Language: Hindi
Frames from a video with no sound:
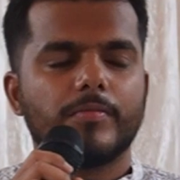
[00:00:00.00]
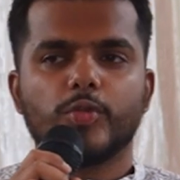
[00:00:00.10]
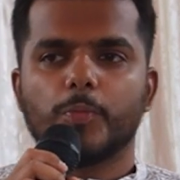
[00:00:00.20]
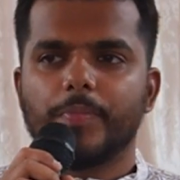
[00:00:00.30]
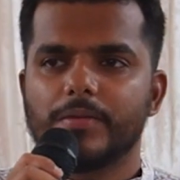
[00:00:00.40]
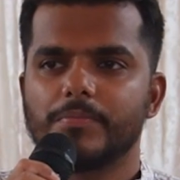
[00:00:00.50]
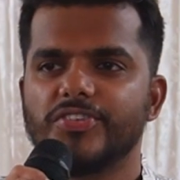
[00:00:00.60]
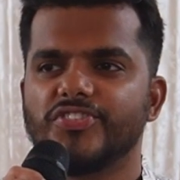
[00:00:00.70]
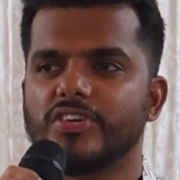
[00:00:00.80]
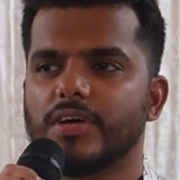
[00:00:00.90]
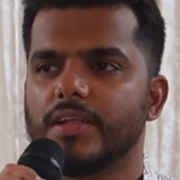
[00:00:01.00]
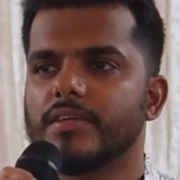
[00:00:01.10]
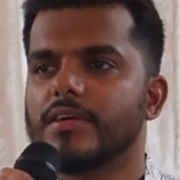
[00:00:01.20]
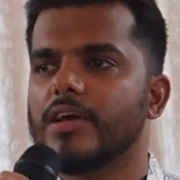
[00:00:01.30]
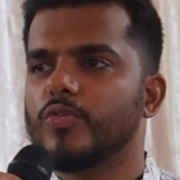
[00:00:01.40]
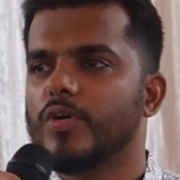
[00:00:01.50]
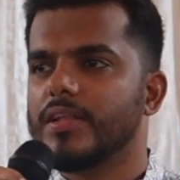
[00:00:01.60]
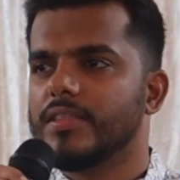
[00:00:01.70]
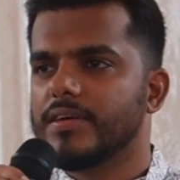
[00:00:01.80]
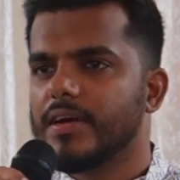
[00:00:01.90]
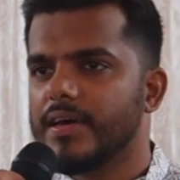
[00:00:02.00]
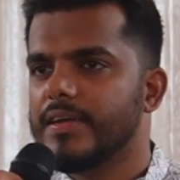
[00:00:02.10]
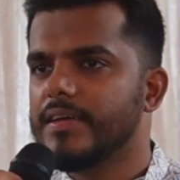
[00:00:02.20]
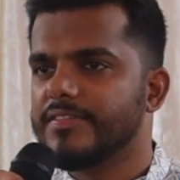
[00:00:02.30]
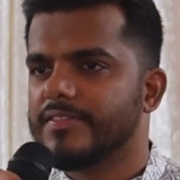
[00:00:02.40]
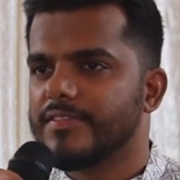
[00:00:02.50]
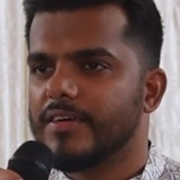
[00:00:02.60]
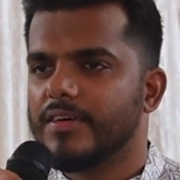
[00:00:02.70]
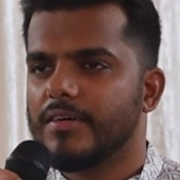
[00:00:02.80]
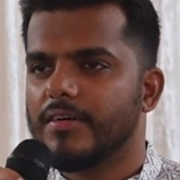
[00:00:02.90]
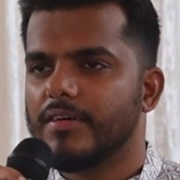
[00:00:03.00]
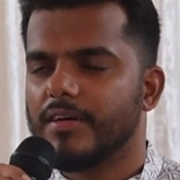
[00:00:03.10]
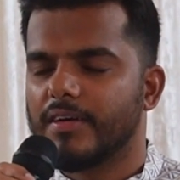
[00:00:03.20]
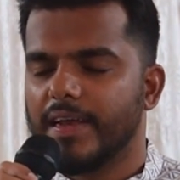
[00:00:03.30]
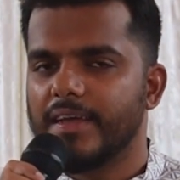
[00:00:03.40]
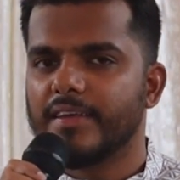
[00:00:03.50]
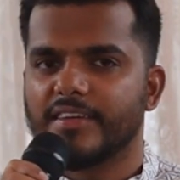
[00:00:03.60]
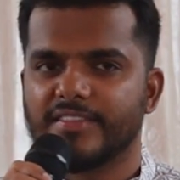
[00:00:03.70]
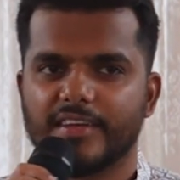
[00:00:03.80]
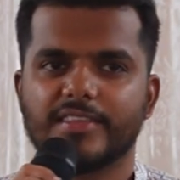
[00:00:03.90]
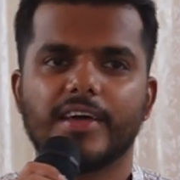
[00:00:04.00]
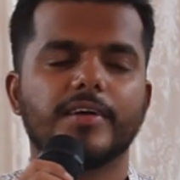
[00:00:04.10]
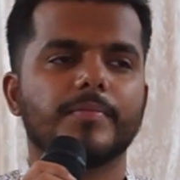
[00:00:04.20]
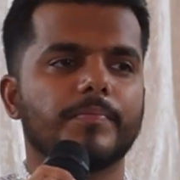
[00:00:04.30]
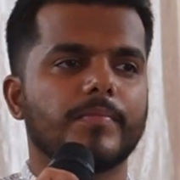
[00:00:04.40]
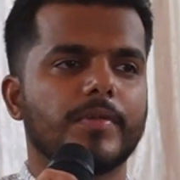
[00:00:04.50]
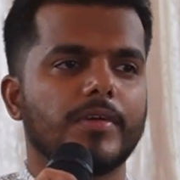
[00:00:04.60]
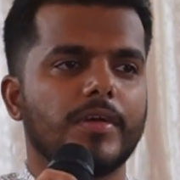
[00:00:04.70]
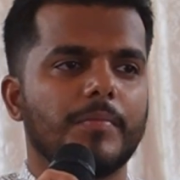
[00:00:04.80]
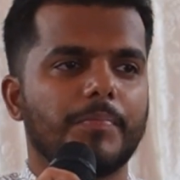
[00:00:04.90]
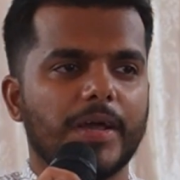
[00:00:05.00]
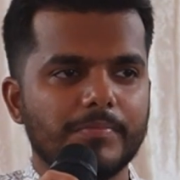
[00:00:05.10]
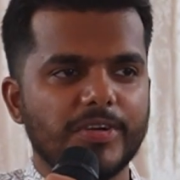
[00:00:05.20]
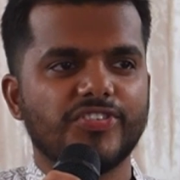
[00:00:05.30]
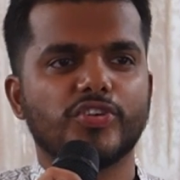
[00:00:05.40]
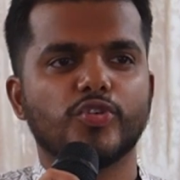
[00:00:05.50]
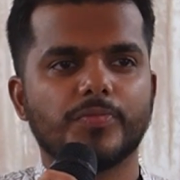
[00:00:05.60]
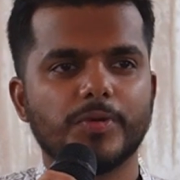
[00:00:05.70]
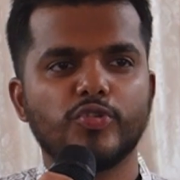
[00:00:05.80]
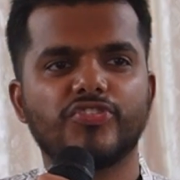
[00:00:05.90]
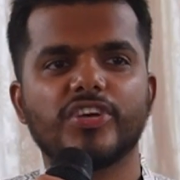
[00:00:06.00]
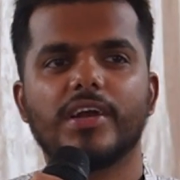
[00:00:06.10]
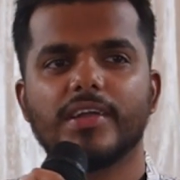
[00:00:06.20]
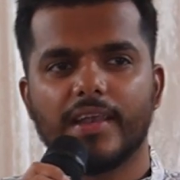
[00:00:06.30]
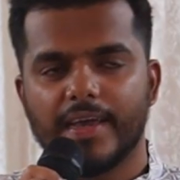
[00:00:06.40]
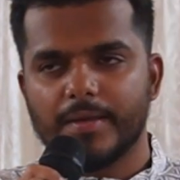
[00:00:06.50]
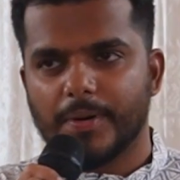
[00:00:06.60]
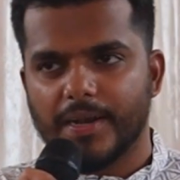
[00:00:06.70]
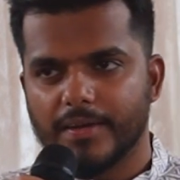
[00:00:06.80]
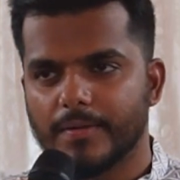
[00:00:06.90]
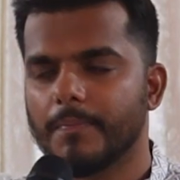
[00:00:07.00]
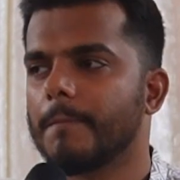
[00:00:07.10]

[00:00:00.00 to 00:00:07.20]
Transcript: तो परमेश्वर अंधकार को अंधकार ही नहीं रख सकता है परमेश्वर को उसमें उजाला डालना ही पड़ेगा